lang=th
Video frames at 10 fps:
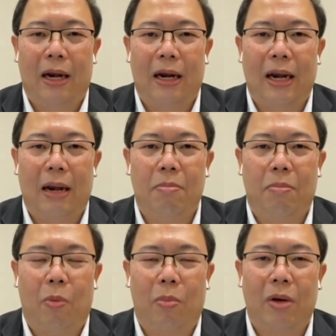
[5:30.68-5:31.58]
ดังนั้น
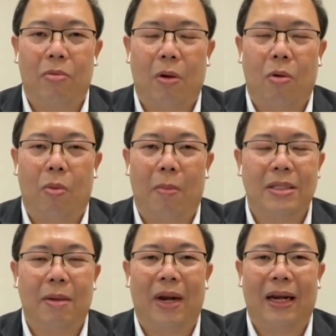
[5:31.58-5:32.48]
ผมคิดว่าคงไม่
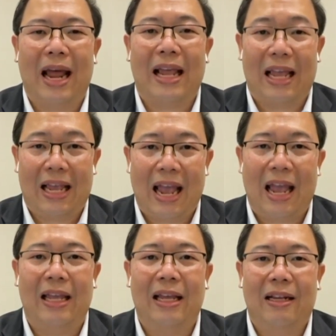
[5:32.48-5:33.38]
สำเร็จได้
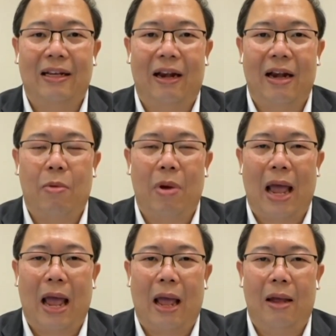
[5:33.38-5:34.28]
ง่ายๆในระยะเว
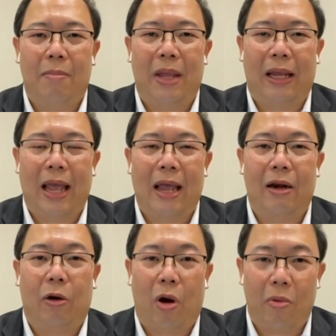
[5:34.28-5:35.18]
ลาเพียงแค่
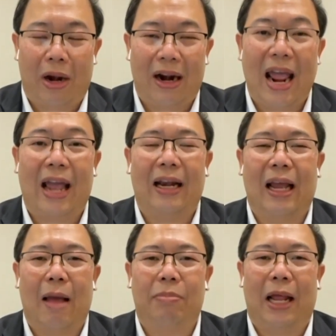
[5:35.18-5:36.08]
หนึ่งร้อยวันแรก
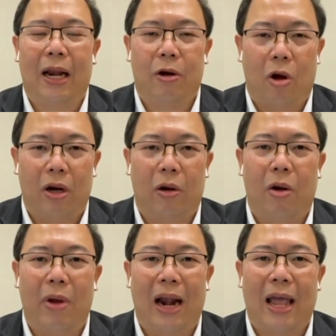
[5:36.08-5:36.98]
นะครับแต่แน่นอนหนึ่ง
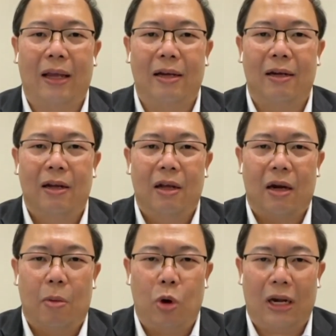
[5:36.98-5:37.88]
ร้อยวันแรกคือ
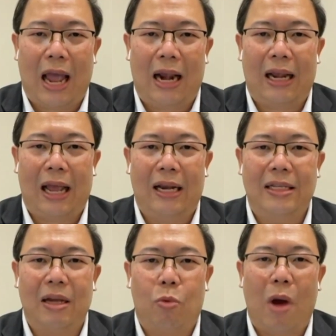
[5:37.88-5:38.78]
กระบวนการในการ
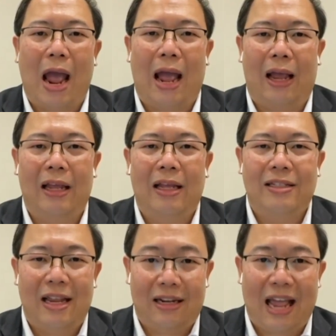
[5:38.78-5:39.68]
ที่จะวาง
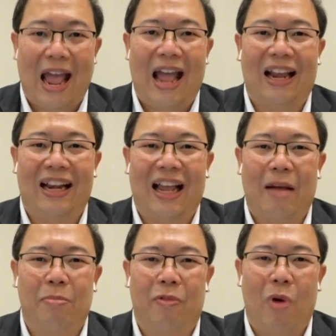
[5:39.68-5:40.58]
เส้นทางนะค
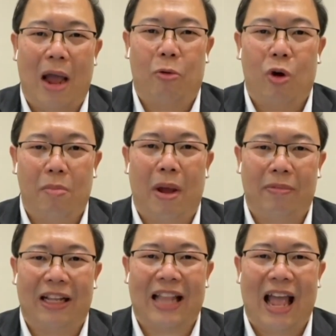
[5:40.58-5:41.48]
รับวางรถแม
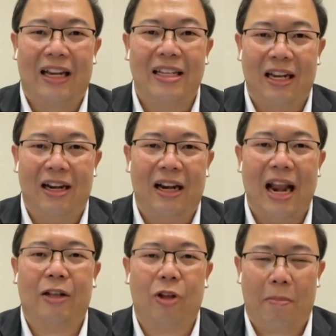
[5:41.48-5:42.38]
พต่างๆที่จะเดิน
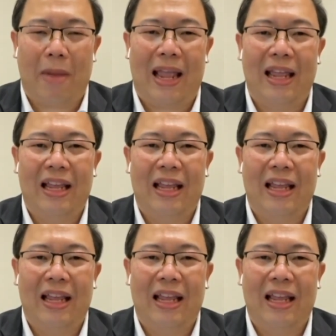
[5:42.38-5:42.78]
หน้าต่อไป